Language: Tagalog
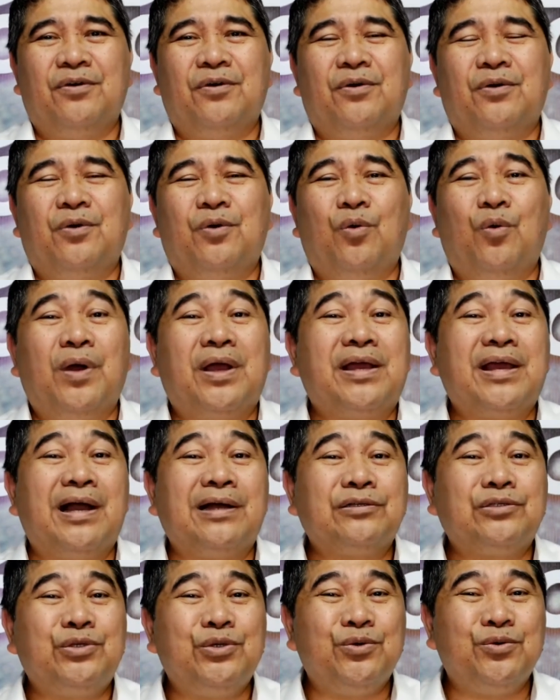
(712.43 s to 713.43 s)
huwag
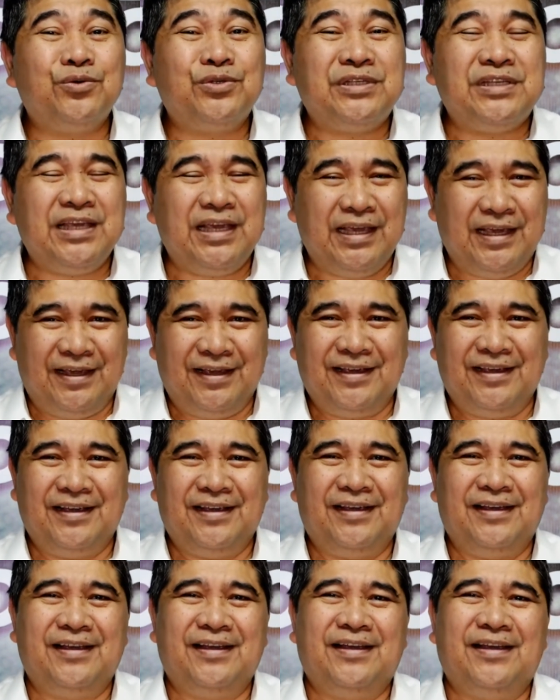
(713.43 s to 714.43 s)
kang choosy,
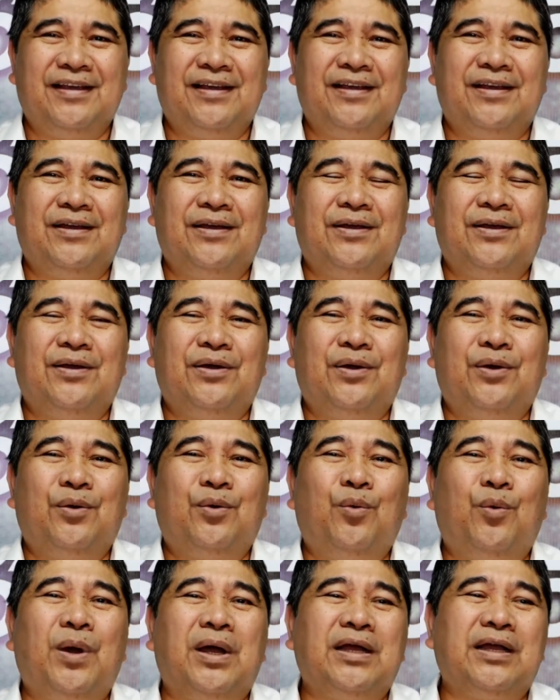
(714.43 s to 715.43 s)

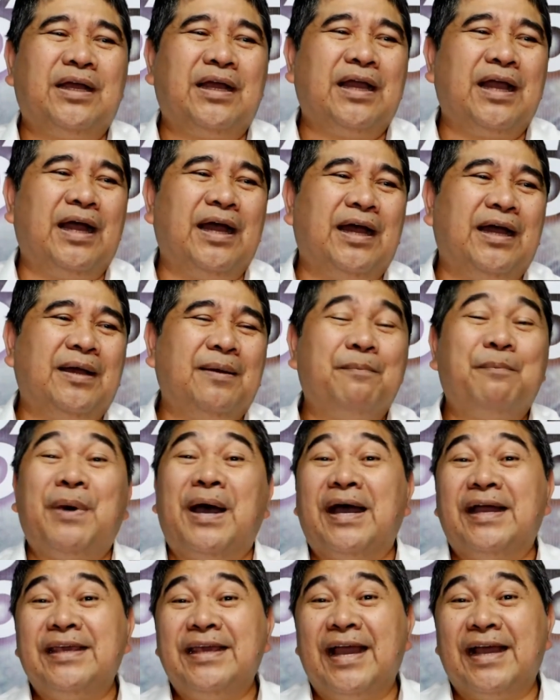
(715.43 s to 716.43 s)
huwag kang
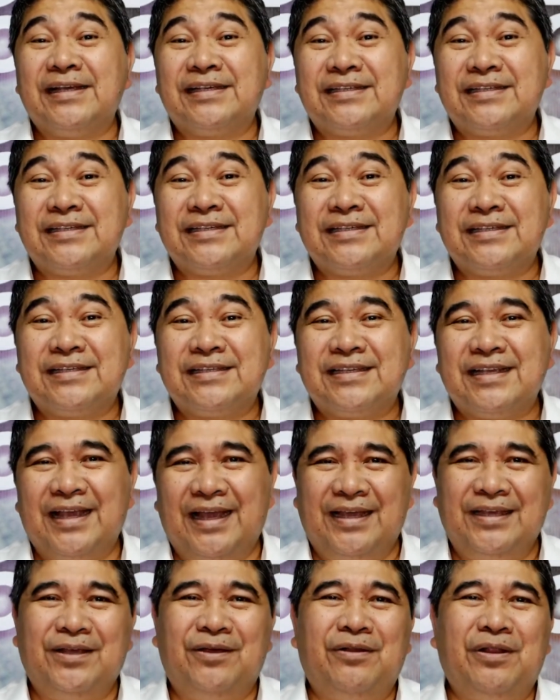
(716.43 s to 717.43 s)
bias.
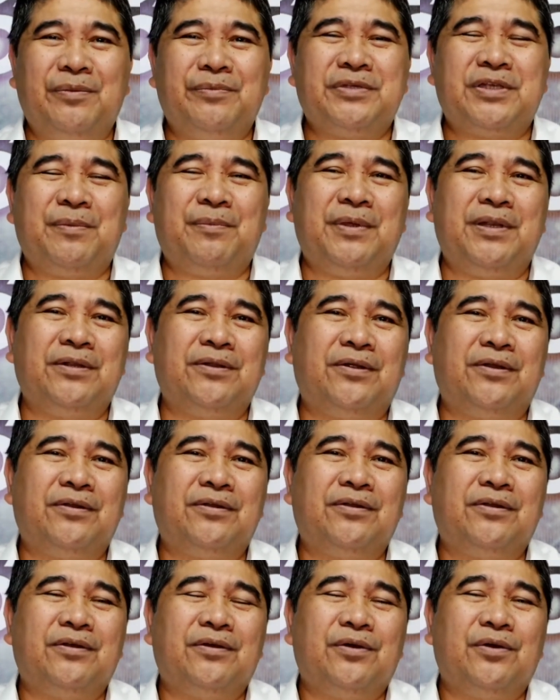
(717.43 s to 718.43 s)
Ayan eh, ibig sabihin nun.
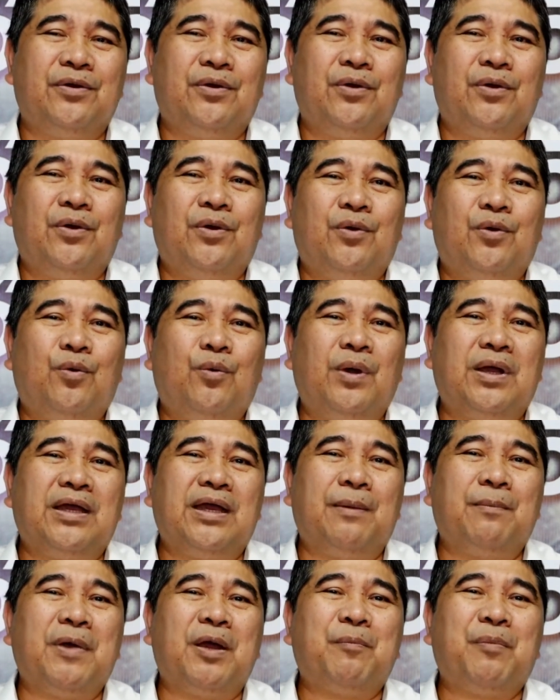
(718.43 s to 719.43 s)
Huwag
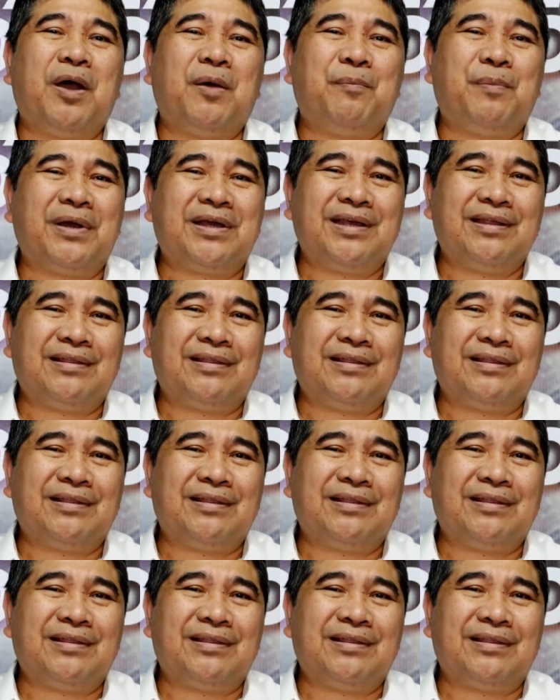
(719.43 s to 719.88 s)
kang magpapakita